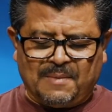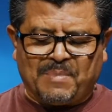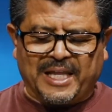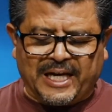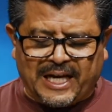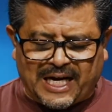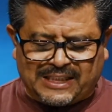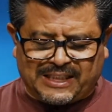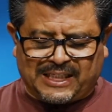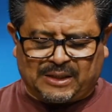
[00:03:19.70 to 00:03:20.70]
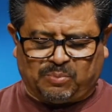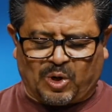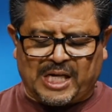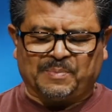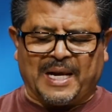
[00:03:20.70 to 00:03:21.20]
Padre, gracias
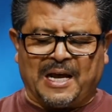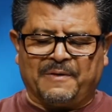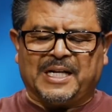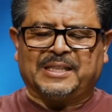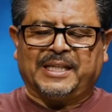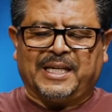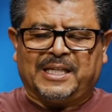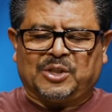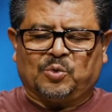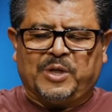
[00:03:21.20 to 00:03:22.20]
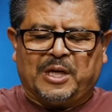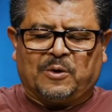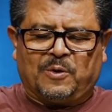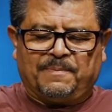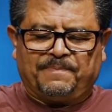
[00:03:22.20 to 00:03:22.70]
por las palabras de su
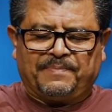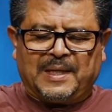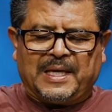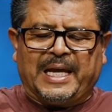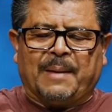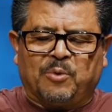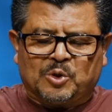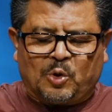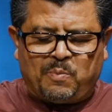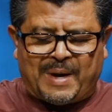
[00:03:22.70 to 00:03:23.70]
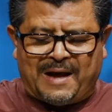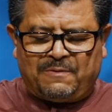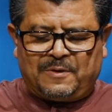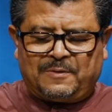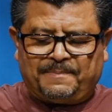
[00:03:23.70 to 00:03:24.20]
Hijo, el apóstol
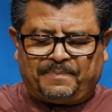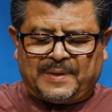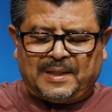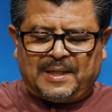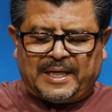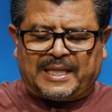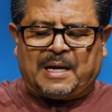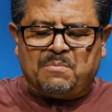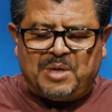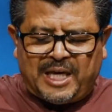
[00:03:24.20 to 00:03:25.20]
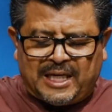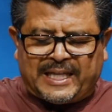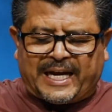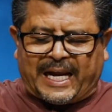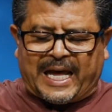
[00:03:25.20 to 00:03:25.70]
Pablo, que
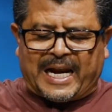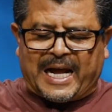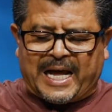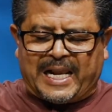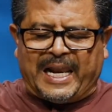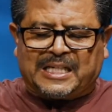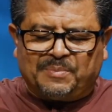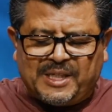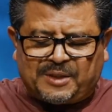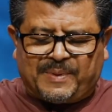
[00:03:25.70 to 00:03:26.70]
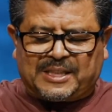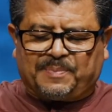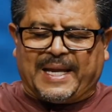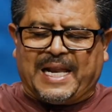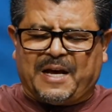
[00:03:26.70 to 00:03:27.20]
también declara las mismas
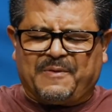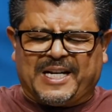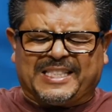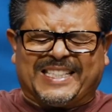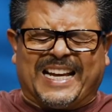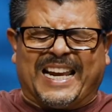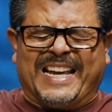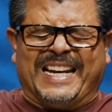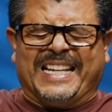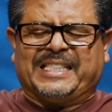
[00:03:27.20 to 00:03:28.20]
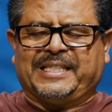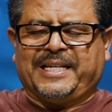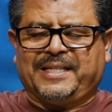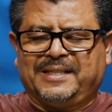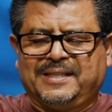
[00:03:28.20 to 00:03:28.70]
palabras a la iglesia.